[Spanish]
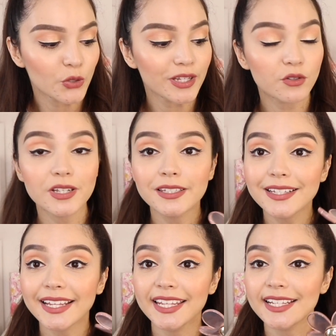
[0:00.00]
sobre todo
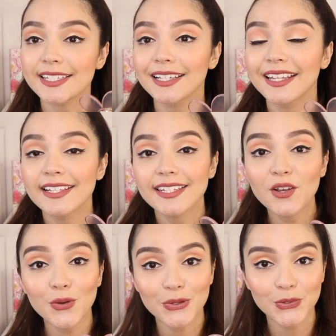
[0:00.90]
este de aquí que es el
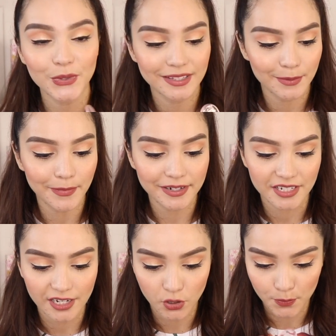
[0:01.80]
Daisy Oso Sweet de
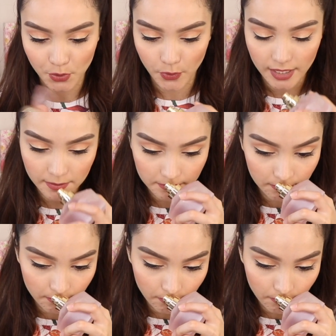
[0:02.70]
Marc Jacobs, huele